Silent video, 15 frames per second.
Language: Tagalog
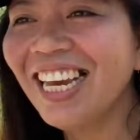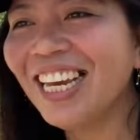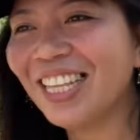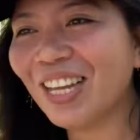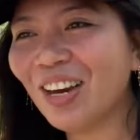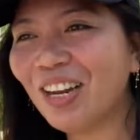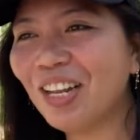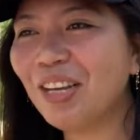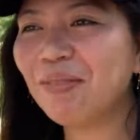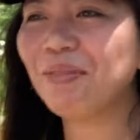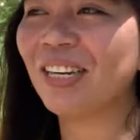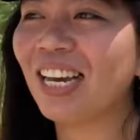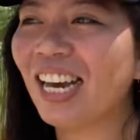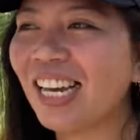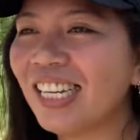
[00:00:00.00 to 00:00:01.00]
Naulay mi
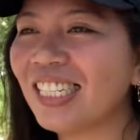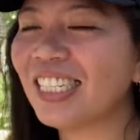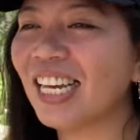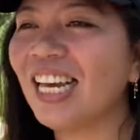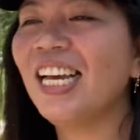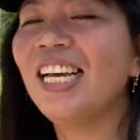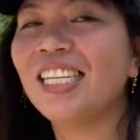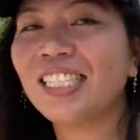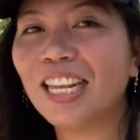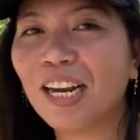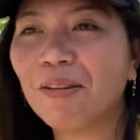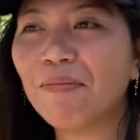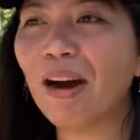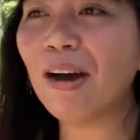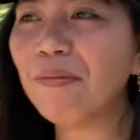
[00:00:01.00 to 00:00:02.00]
guys.
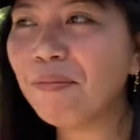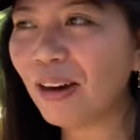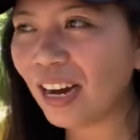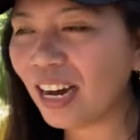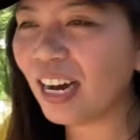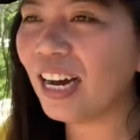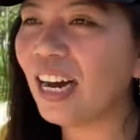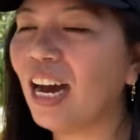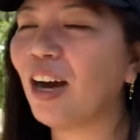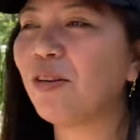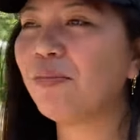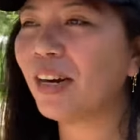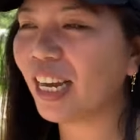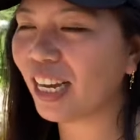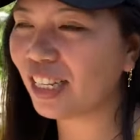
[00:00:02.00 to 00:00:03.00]
Silang mama, ako
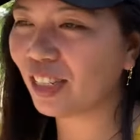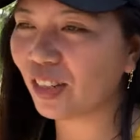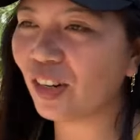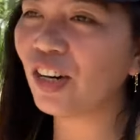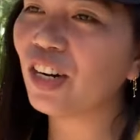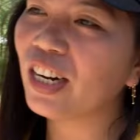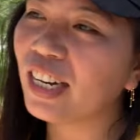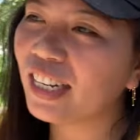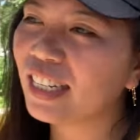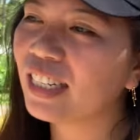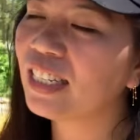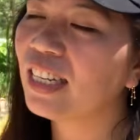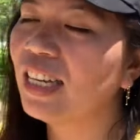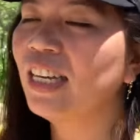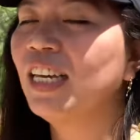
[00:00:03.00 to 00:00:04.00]
mga igsoon.
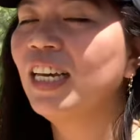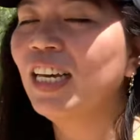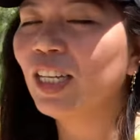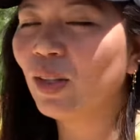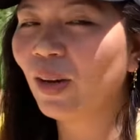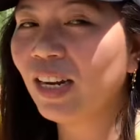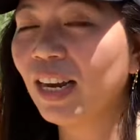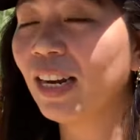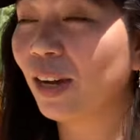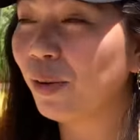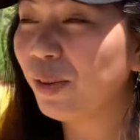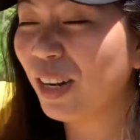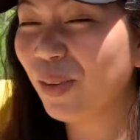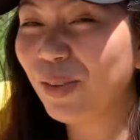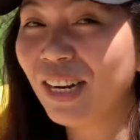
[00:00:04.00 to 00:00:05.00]
So na
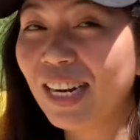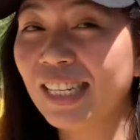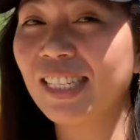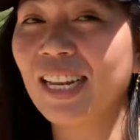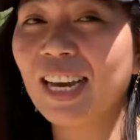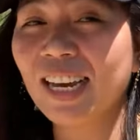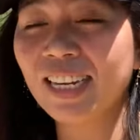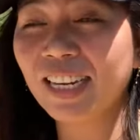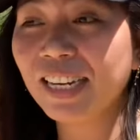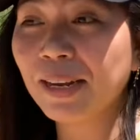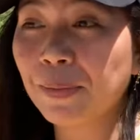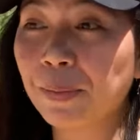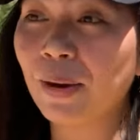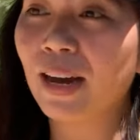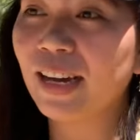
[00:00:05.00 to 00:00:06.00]
naguna-una na sila ganina
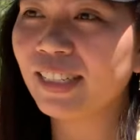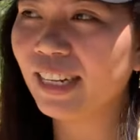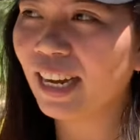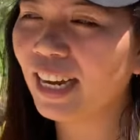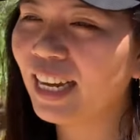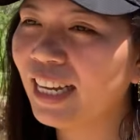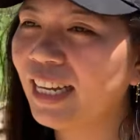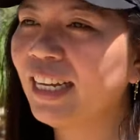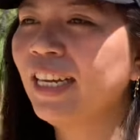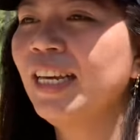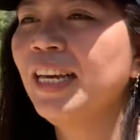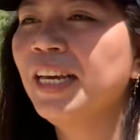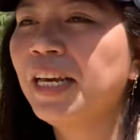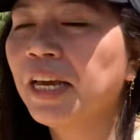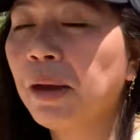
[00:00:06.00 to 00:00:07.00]
pa nya.
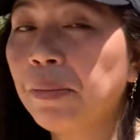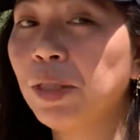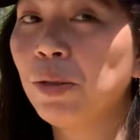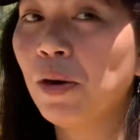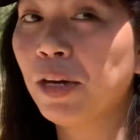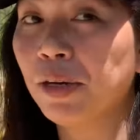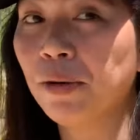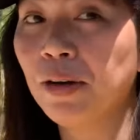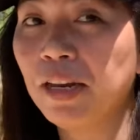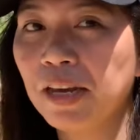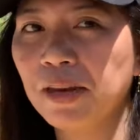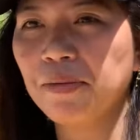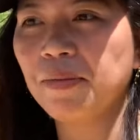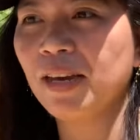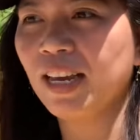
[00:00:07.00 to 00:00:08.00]
Kaminduhan na
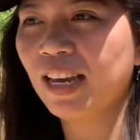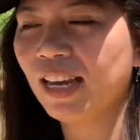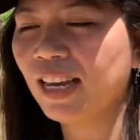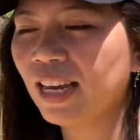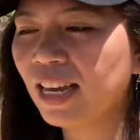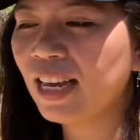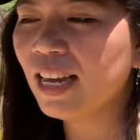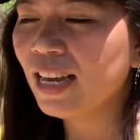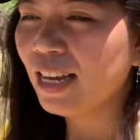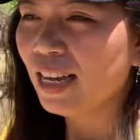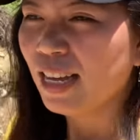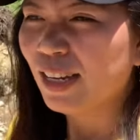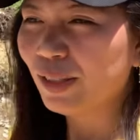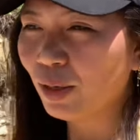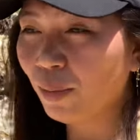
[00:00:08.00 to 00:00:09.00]
ulhi mi.
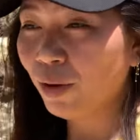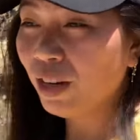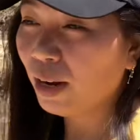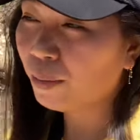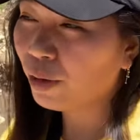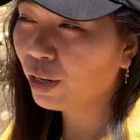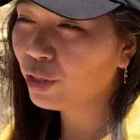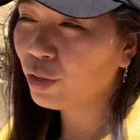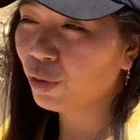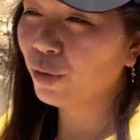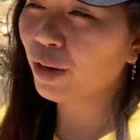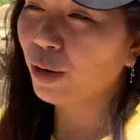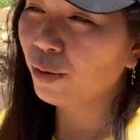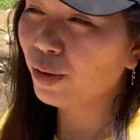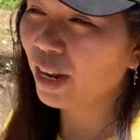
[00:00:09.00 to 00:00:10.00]
Mo ni among
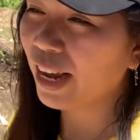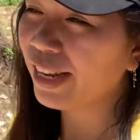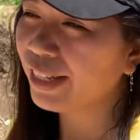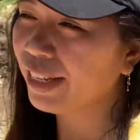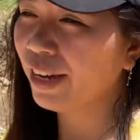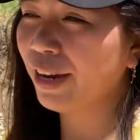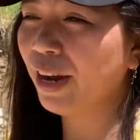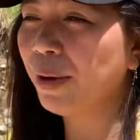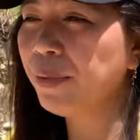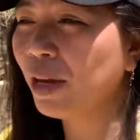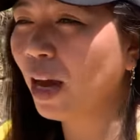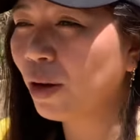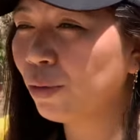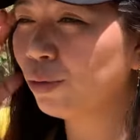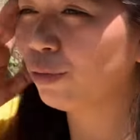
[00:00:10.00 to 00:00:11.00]
hitsura ron guys nga grabe ka
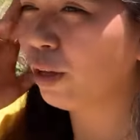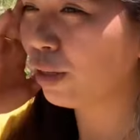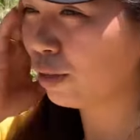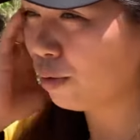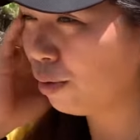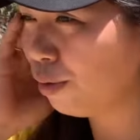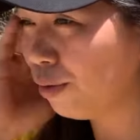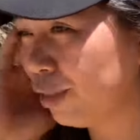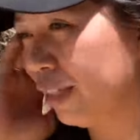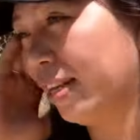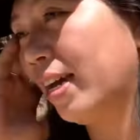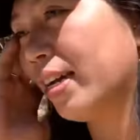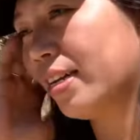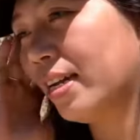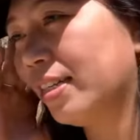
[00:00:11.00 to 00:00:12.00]
no og
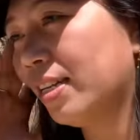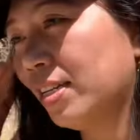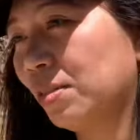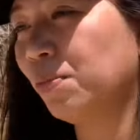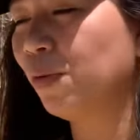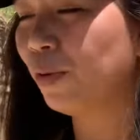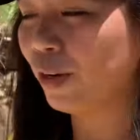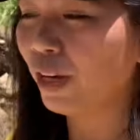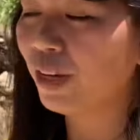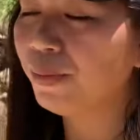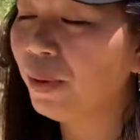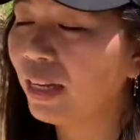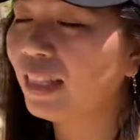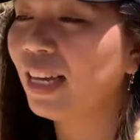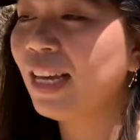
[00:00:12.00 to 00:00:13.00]
sinagkad ris bukid
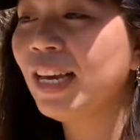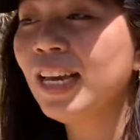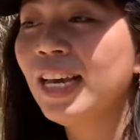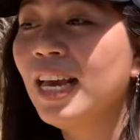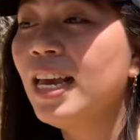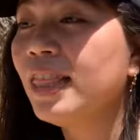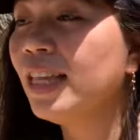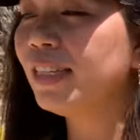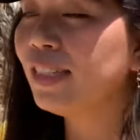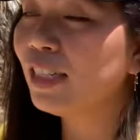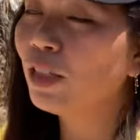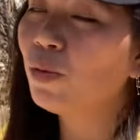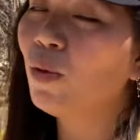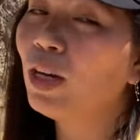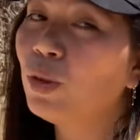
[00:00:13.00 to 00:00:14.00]
but this
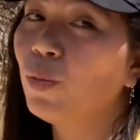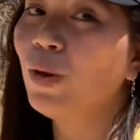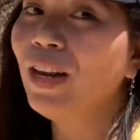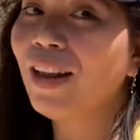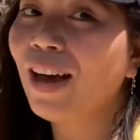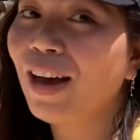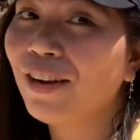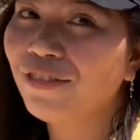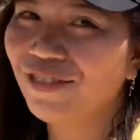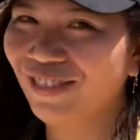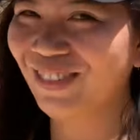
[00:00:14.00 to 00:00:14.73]
is what we love. Aww.